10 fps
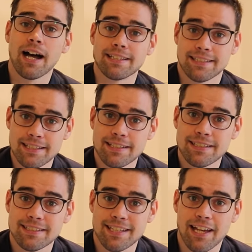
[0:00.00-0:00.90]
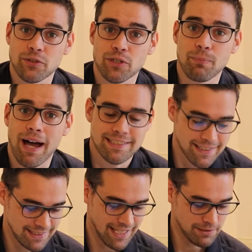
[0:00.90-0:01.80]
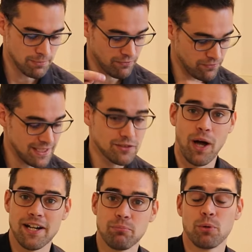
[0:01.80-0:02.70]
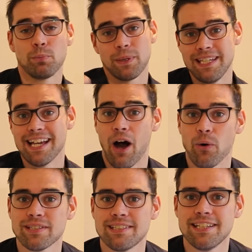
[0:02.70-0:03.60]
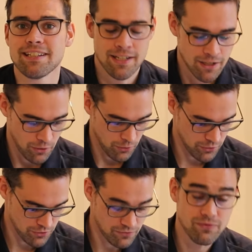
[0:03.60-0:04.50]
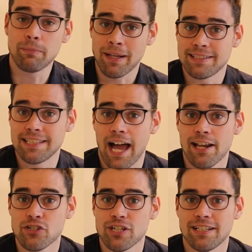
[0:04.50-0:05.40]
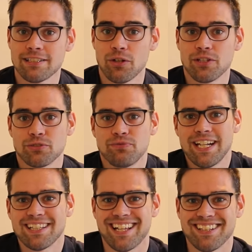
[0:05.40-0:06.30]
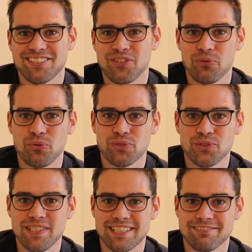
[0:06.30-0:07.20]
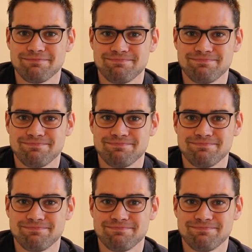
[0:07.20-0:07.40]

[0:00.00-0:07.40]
als nächstes zeigt euch Martin jetzt erstmal, wie so eine Pumpe hier aussieht und wie man sie einstellen sollte und wie das Ganze noch funktioniert.